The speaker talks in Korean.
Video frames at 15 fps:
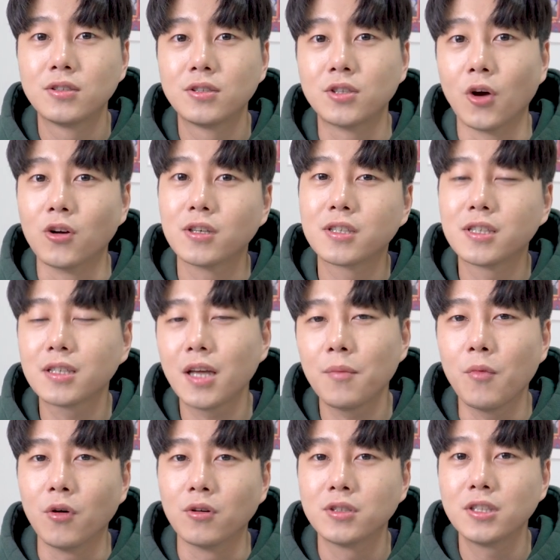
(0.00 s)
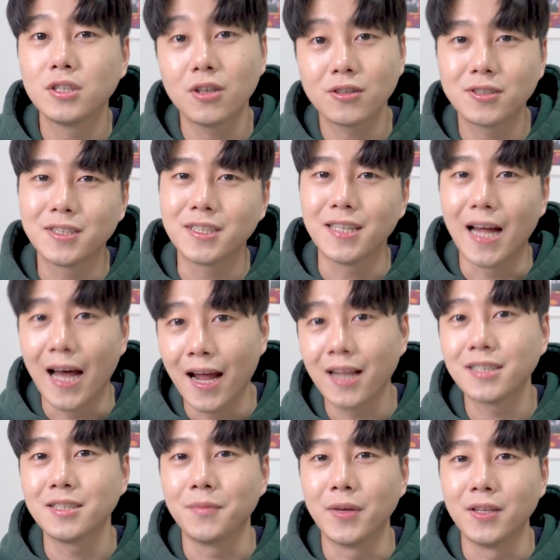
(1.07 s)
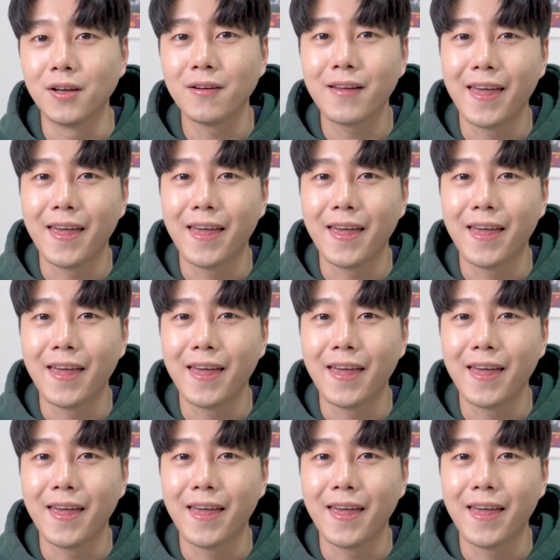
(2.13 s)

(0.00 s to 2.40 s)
저는 크게 뭐 신경 쓰지는 않았지만요.